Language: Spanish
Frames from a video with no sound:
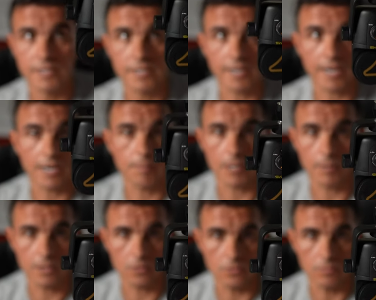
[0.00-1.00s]
se caiga para
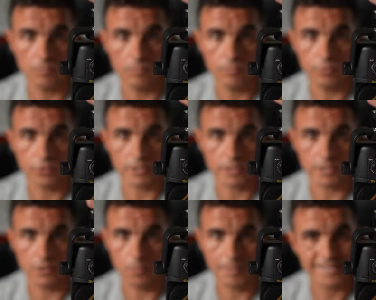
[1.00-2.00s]
abajo, porque es que
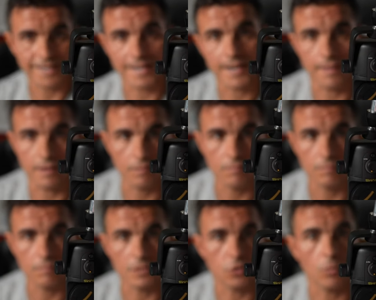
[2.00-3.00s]
no pesa nada
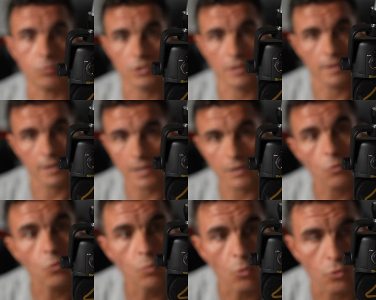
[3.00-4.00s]
y te lo puedes acercar
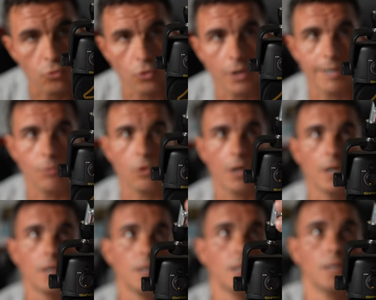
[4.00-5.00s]
un montón a la boca
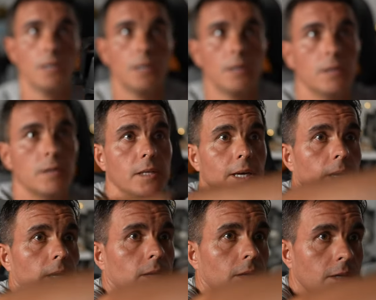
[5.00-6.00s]

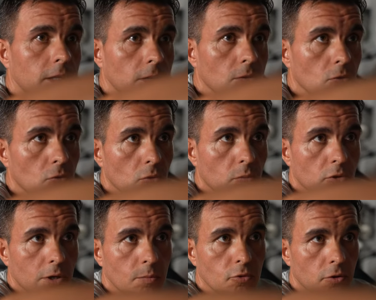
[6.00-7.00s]
ya eligiendo tú pues,
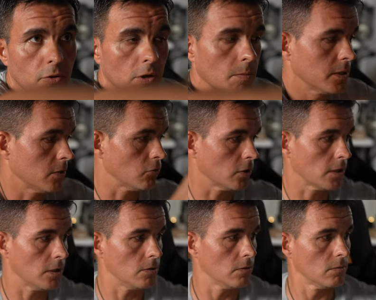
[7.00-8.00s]
la posición que más te gusta a
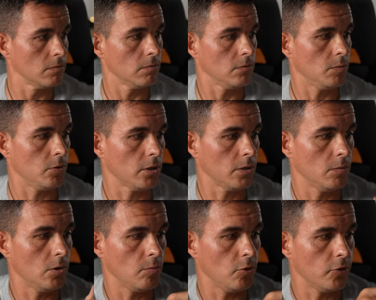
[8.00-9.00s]
ti, ¿no? Yo, por ejemplo,
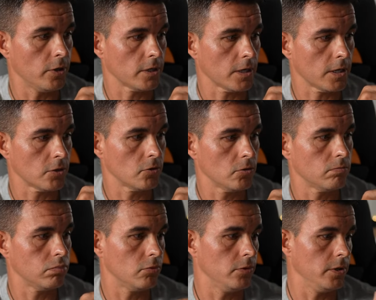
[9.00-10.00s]
lo pondrías acaso
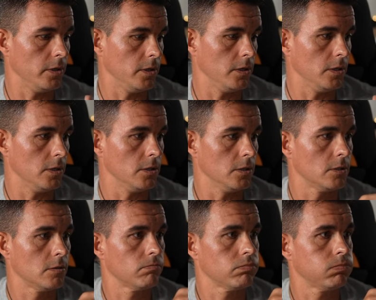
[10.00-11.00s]

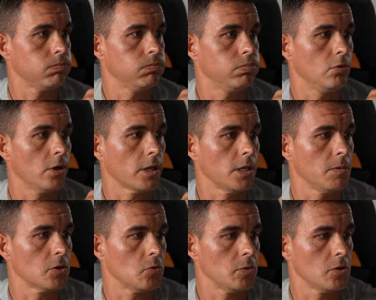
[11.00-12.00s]
pues por aquí
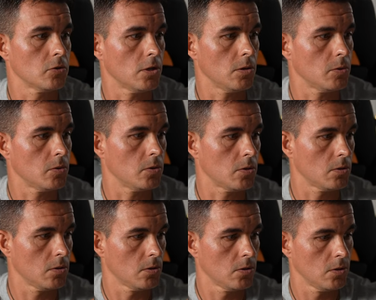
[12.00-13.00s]
más o menos, a lo mejor,
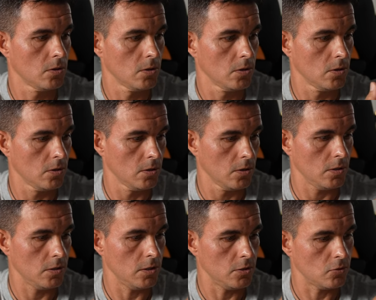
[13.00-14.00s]

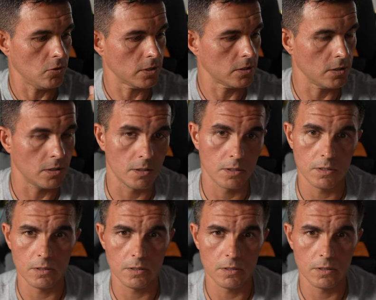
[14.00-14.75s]
y esto así,